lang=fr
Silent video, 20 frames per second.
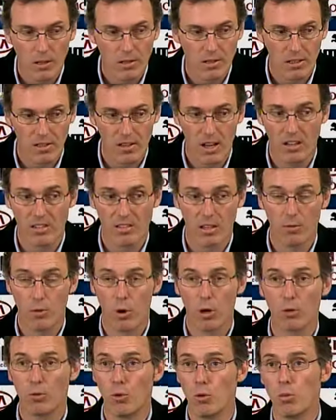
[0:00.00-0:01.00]
c'est-à-dire à
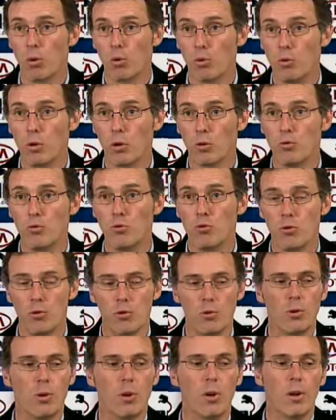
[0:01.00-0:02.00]
savoir de produire du
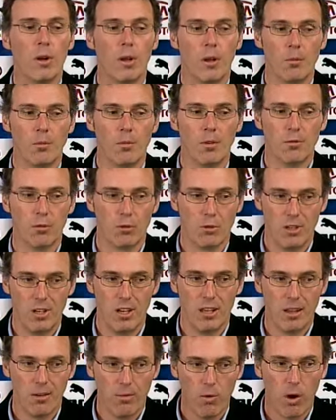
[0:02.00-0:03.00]
jeu, mais
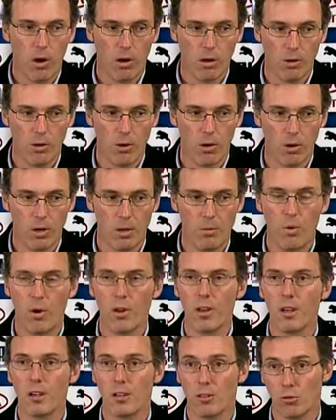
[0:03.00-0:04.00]
faut-il en avoir encore les
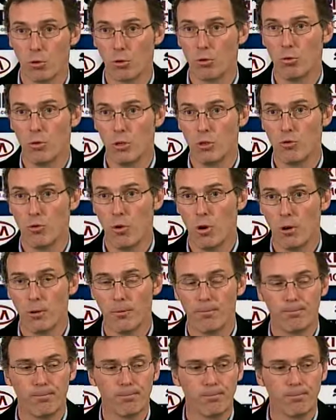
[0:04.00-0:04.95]
moyens et surtout les joueurs